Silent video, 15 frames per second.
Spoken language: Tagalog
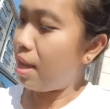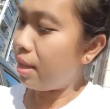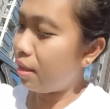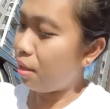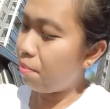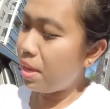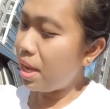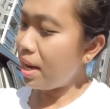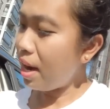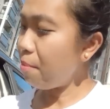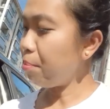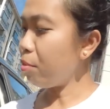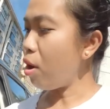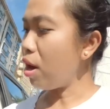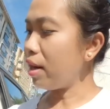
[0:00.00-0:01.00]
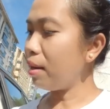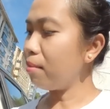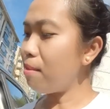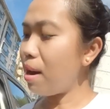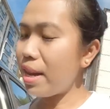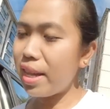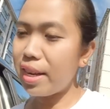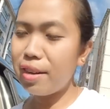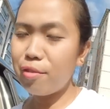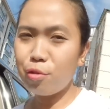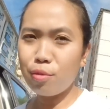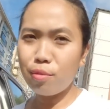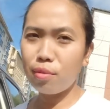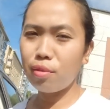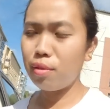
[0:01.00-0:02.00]
Ayan, si Bienan po ang nagbayad
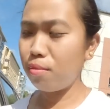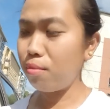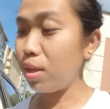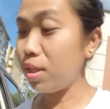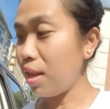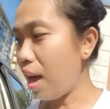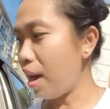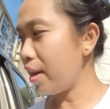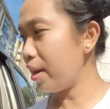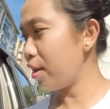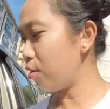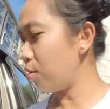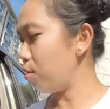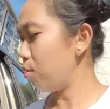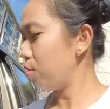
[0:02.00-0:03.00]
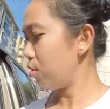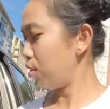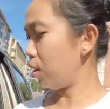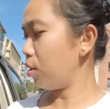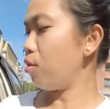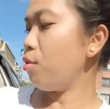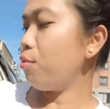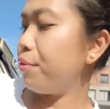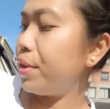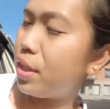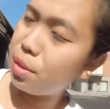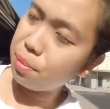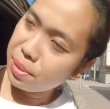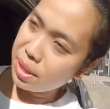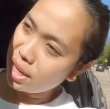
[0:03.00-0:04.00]
nung masahe ko.
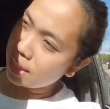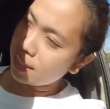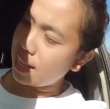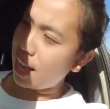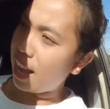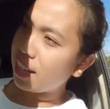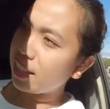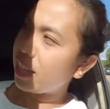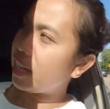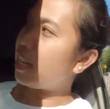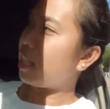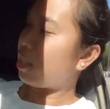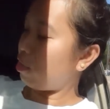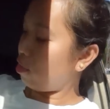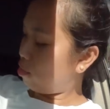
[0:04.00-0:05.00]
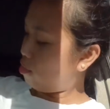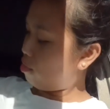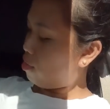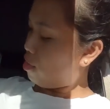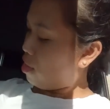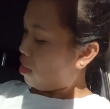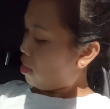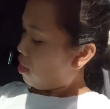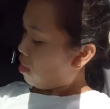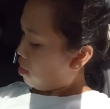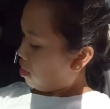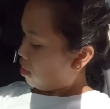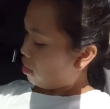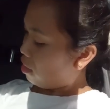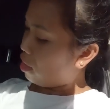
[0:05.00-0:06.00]
Nag-offer si Bienan sa akin nito
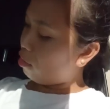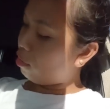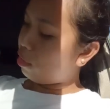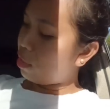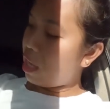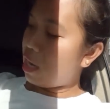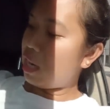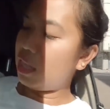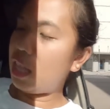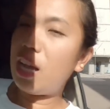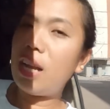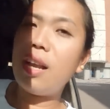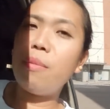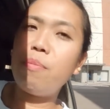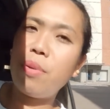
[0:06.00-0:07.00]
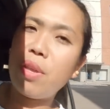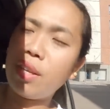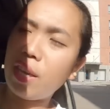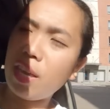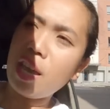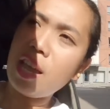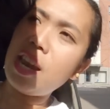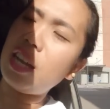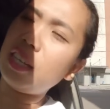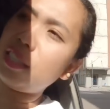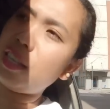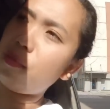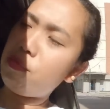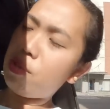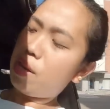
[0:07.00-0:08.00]
hindi ko saan natanggapin kaya
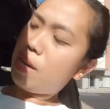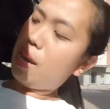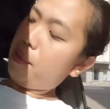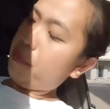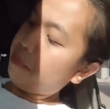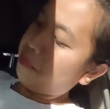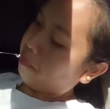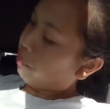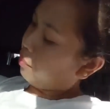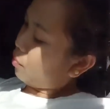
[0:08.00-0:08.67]
lang sabi niya